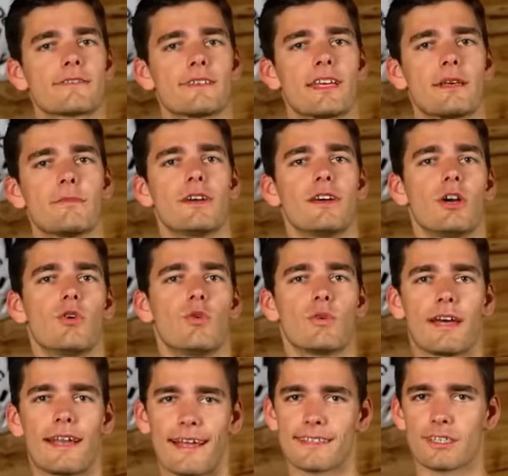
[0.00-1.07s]
zu nehmen und
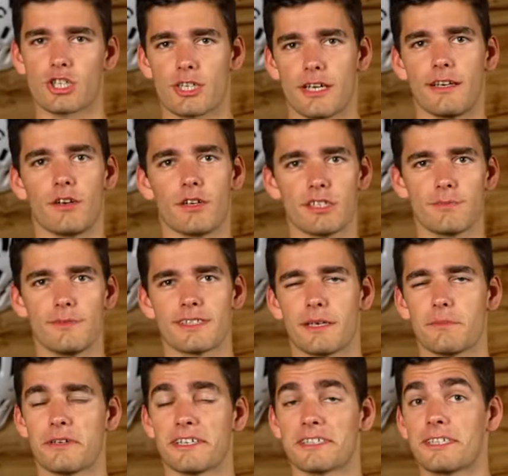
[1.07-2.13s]
an anderer Stelle euch mit
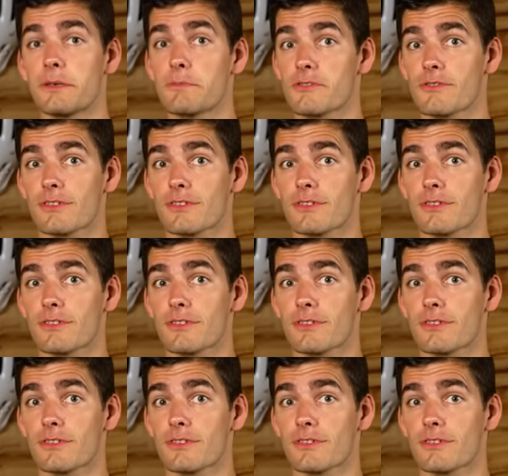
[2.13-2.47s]
ein paar Tipps